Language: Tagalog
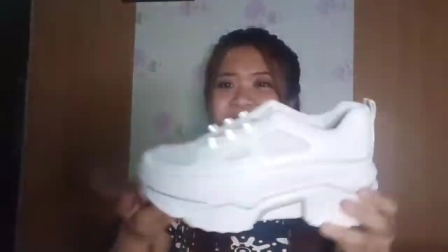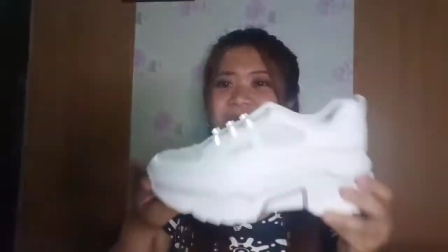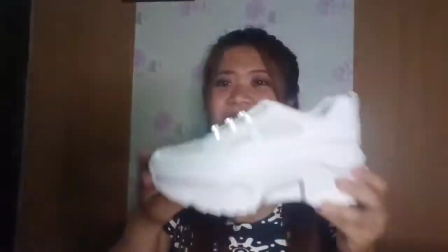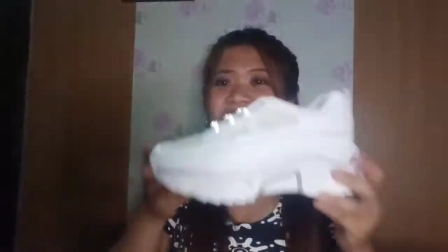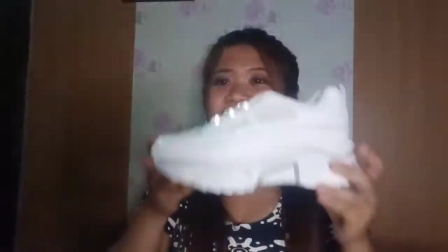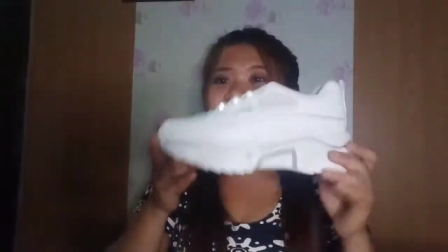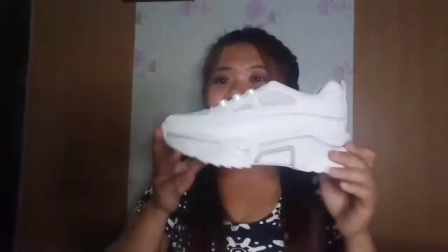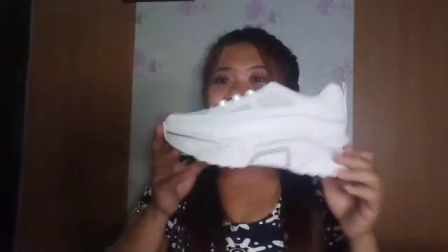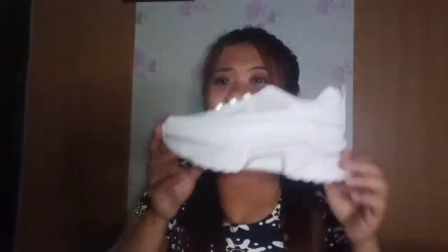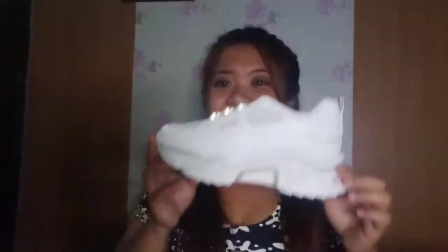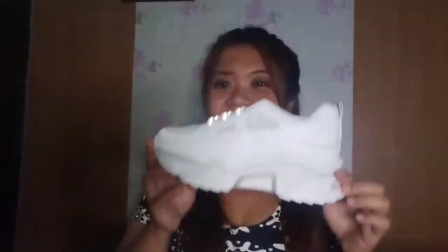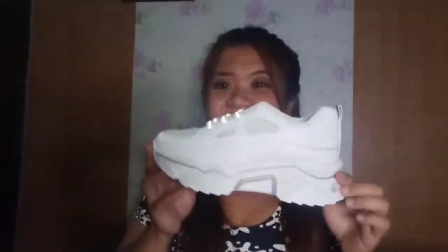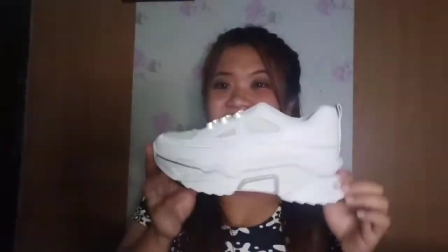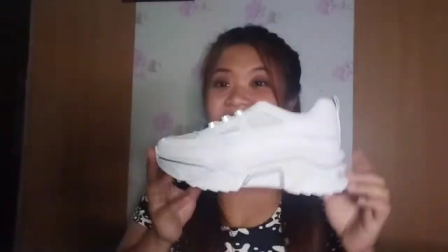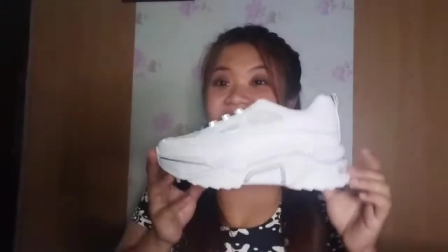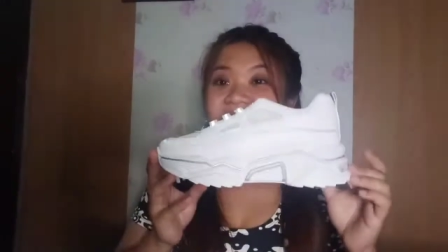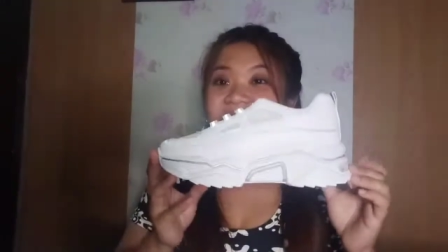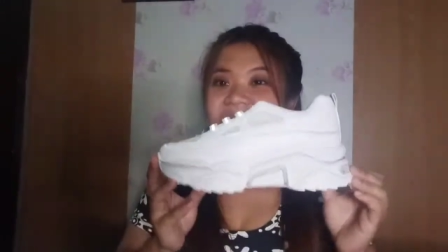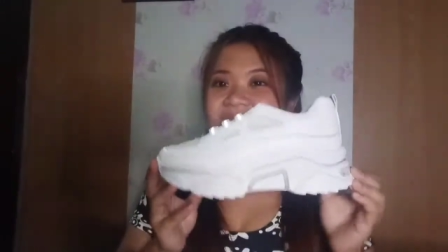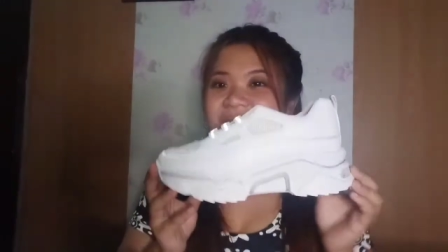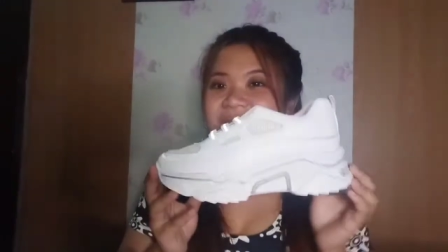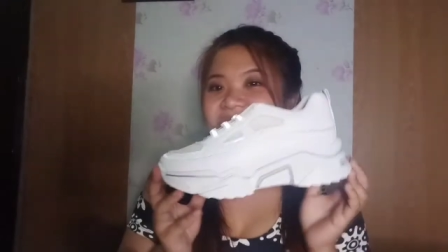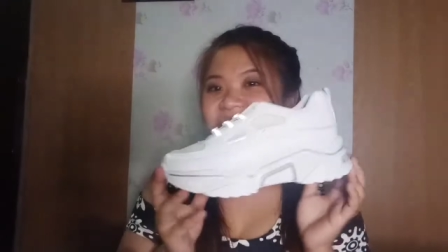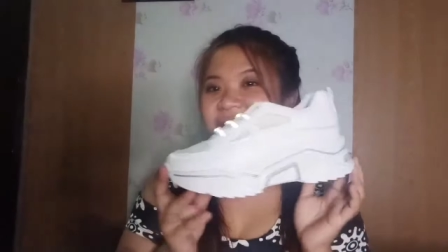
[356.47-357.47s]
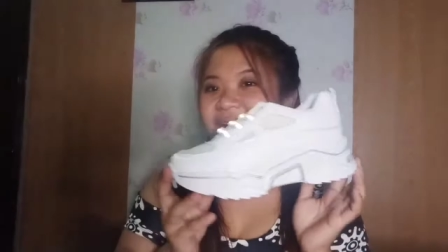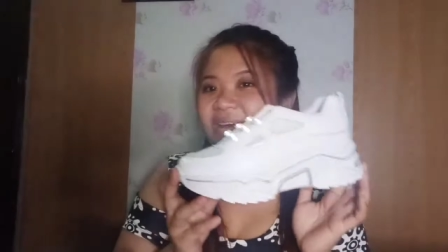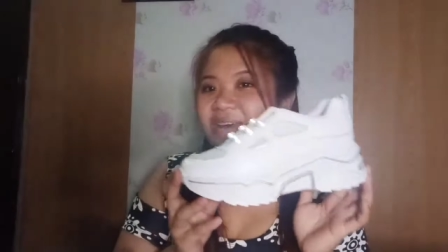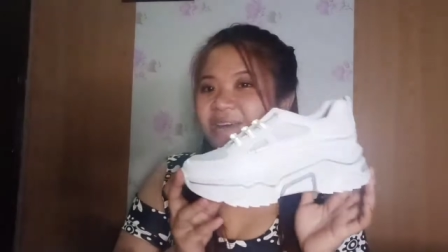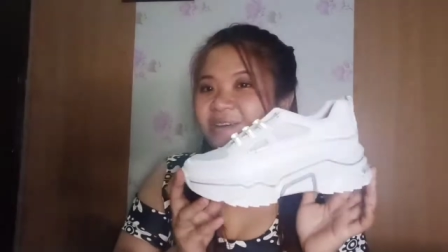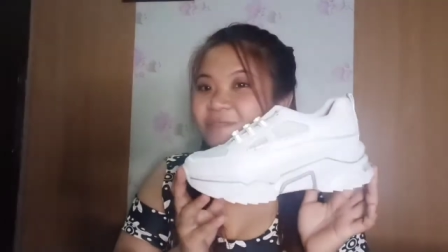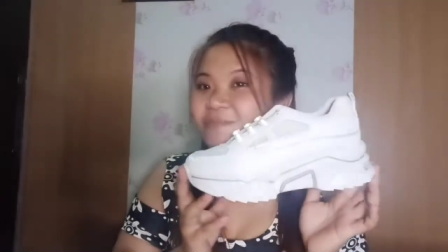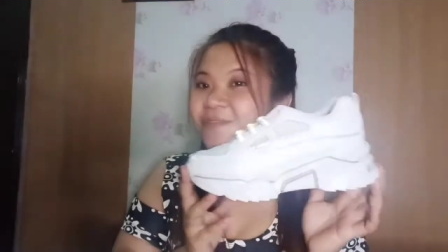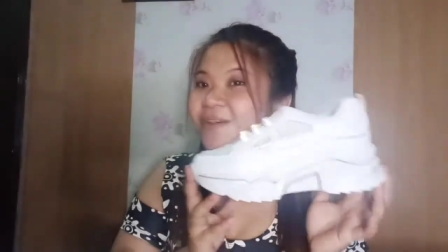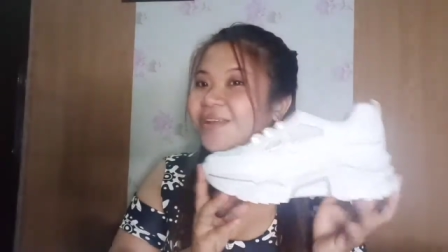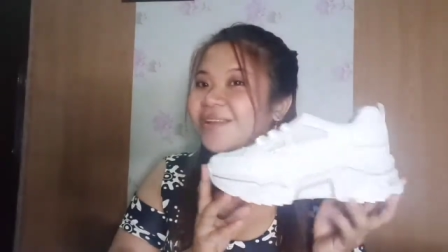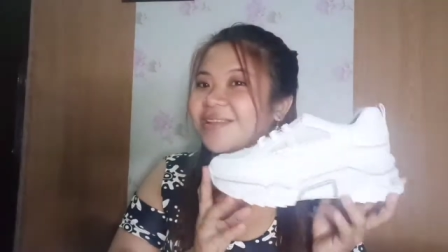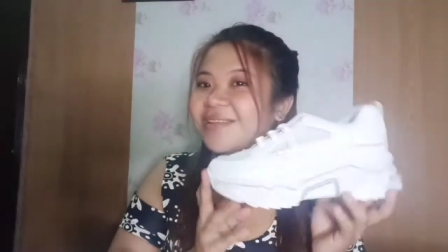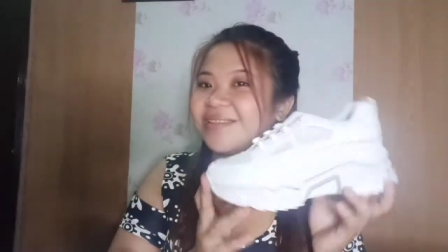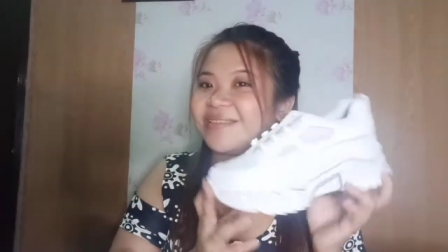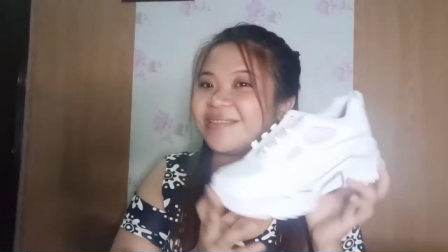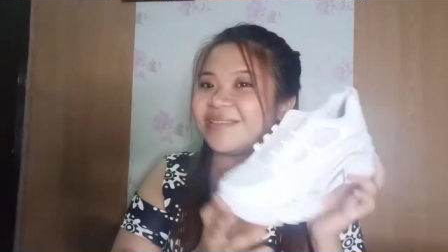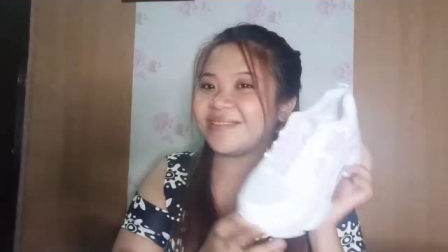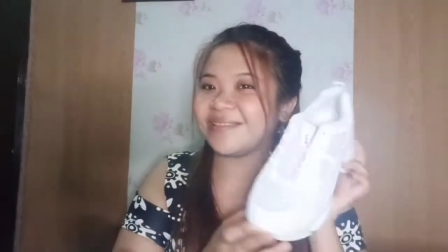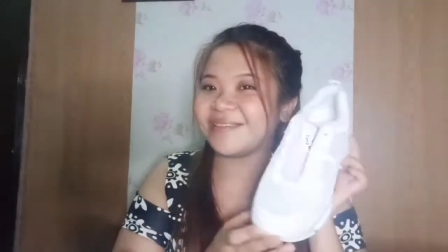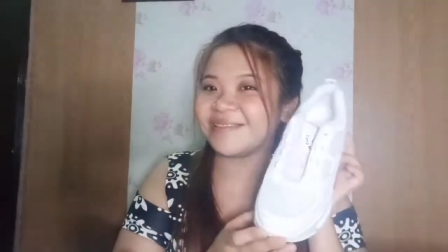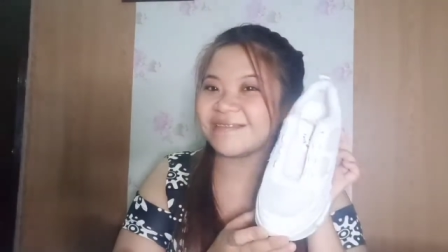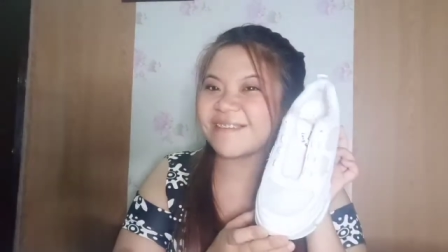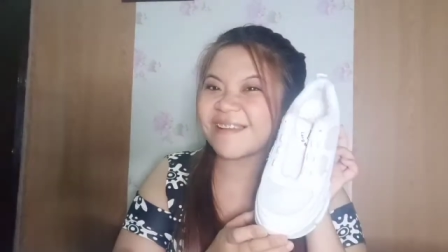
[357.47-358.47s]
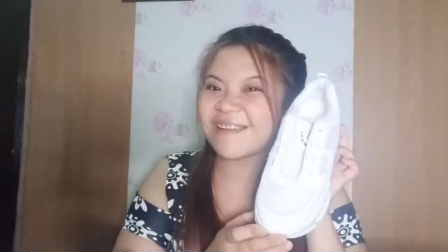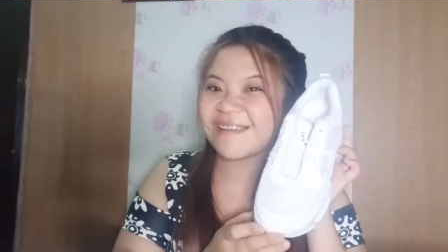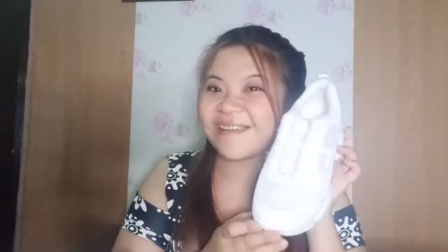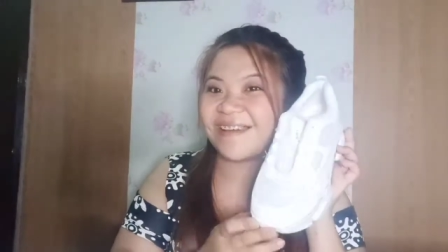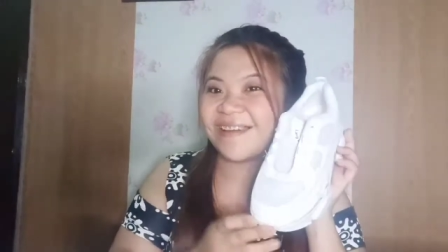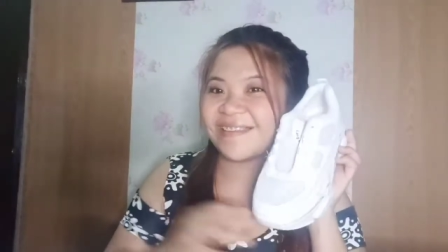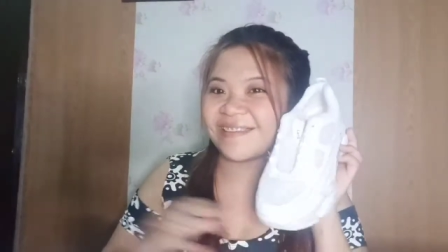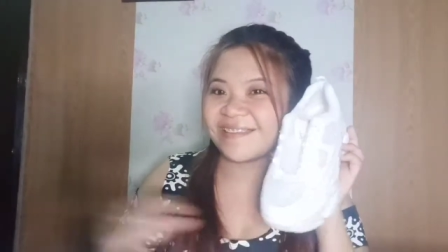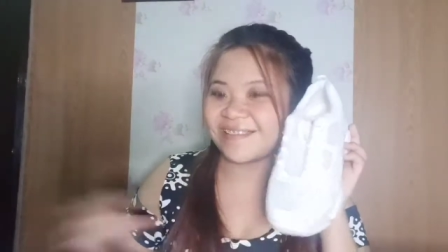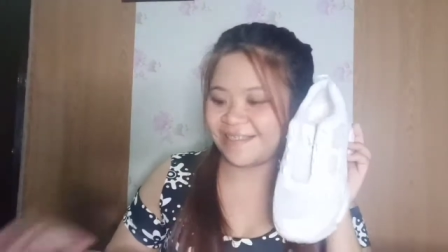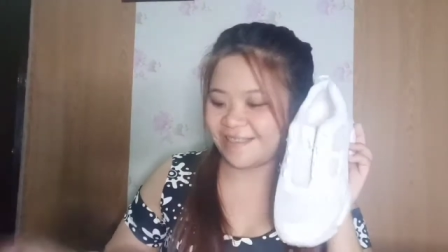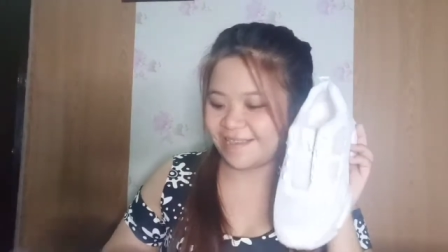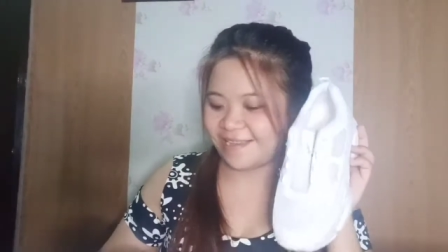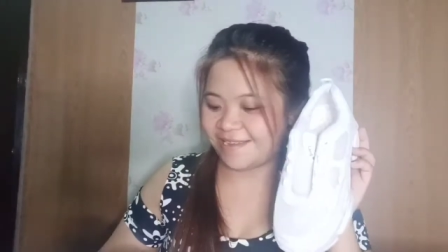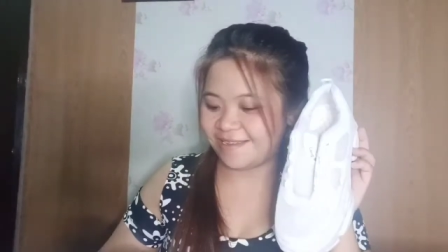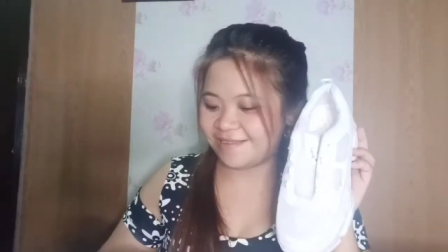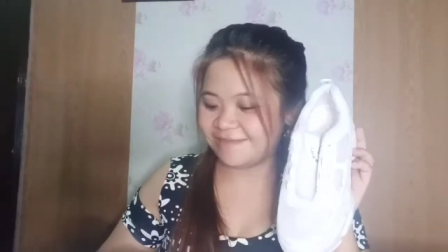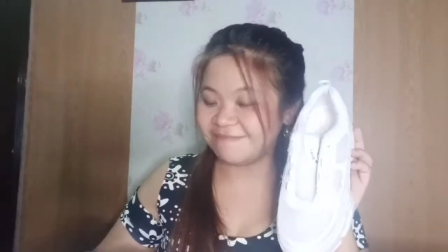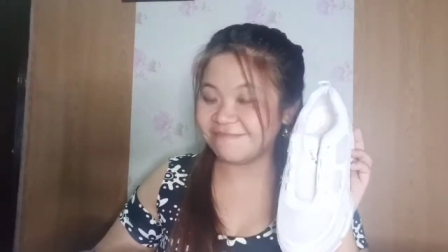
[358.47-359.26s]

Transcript: Pero guys, ang ganda. Quality. Ganda.